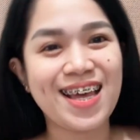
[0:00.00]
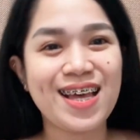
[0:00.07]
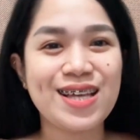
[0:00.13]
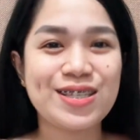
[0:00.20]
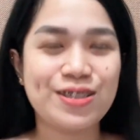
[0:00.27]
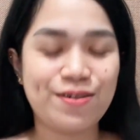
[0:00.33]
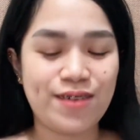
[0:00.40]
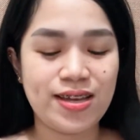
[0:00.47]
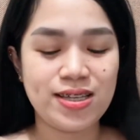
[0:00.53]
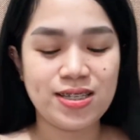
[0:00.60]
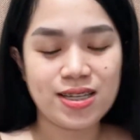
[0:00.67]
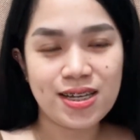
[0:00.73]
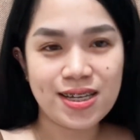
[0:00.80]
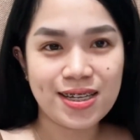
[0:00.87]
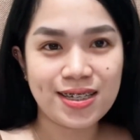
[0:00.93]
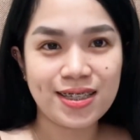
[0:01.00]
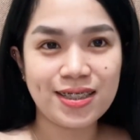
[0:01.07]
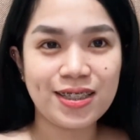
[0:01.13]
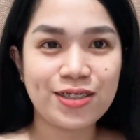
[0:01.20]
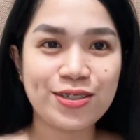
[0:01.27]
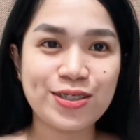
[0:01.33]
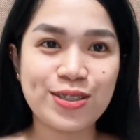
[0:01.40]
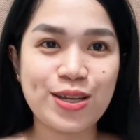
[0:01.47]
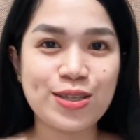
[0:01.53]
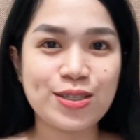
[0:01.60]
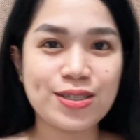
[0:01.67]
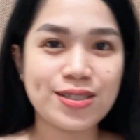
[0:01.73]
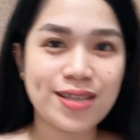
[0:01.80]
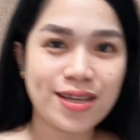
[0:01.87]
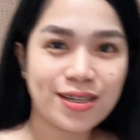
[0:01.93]
So, ayan, nandito na tayo sa
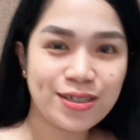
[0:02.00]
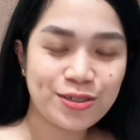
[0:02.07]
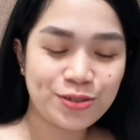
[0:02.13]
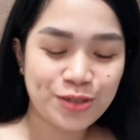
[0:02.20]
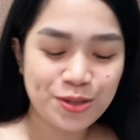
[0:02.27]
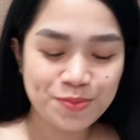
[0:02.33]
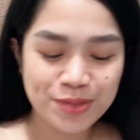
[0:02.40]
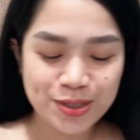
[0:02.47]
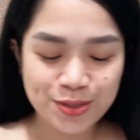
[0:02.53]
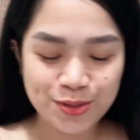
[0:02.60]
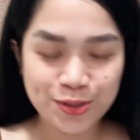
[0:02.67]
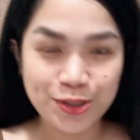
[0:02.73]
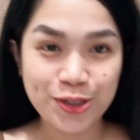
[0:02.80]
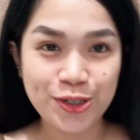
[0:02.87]
second trimester.